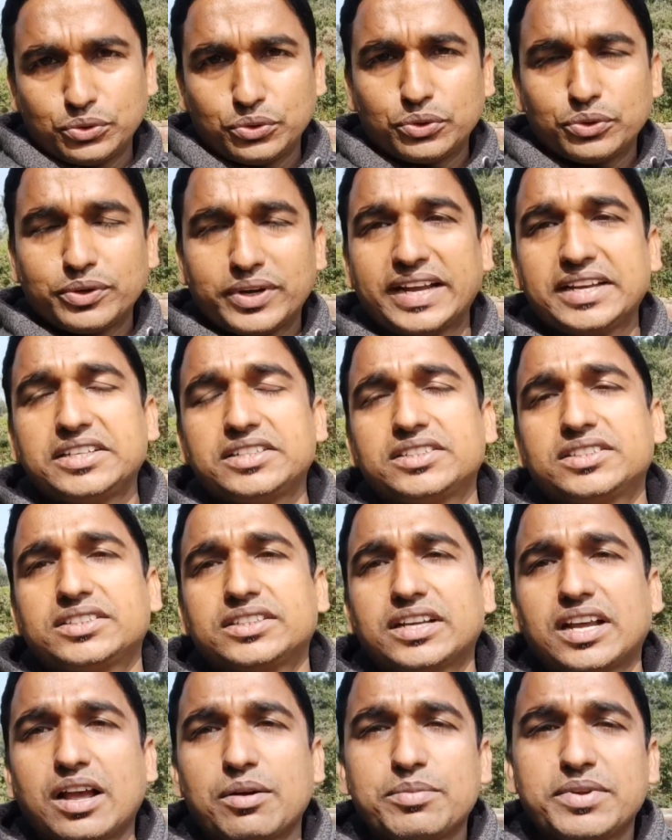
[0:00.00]
তো গাইস
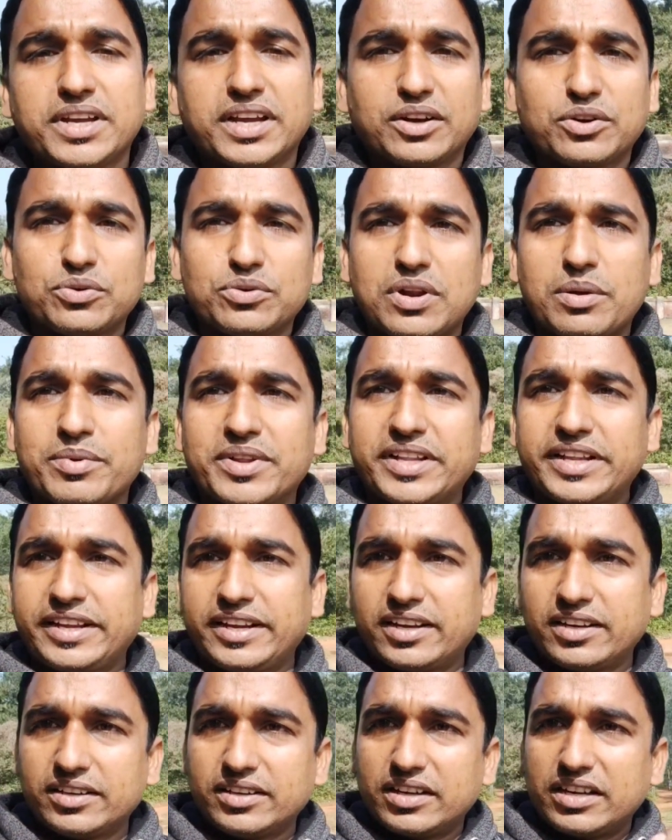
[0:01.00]
আমি এখন আমাদের
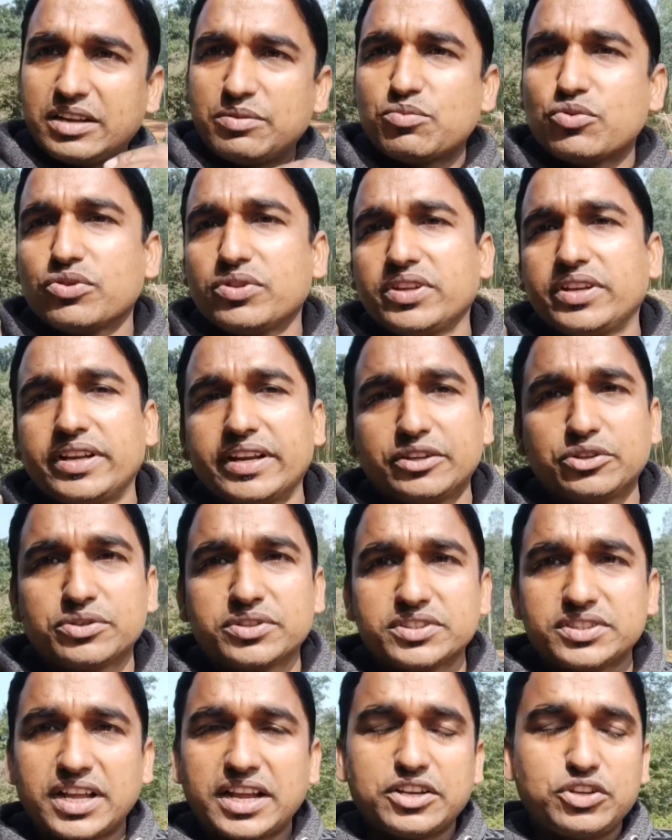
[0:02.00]
এখানকার এই মন্দিরে
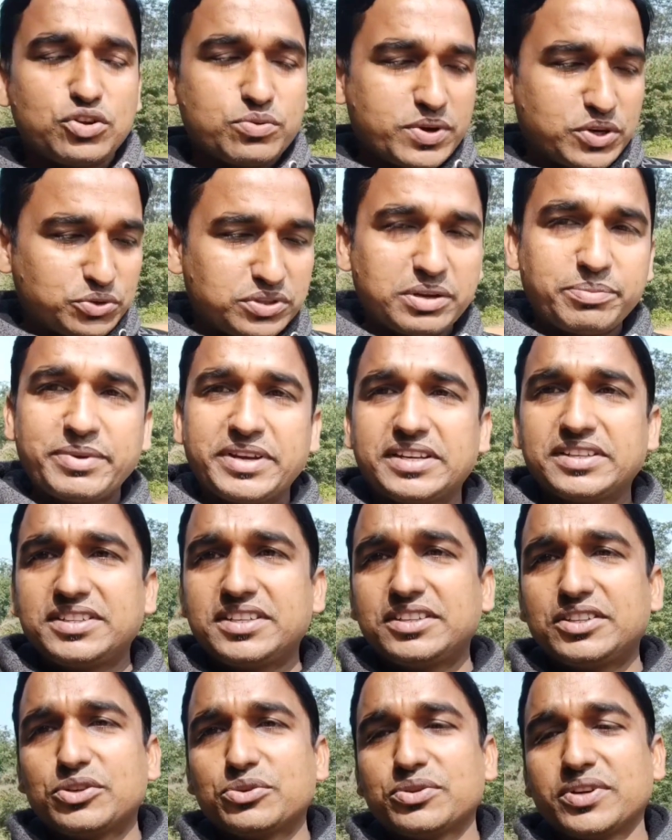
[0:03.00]
একজন স্থানীয় মানুষকে
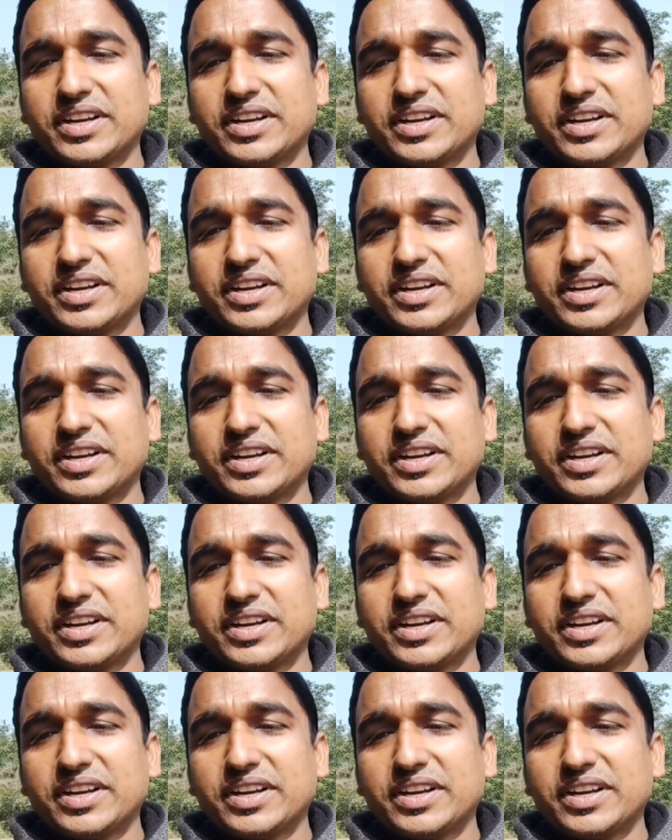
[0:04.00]
পেয়েছি তো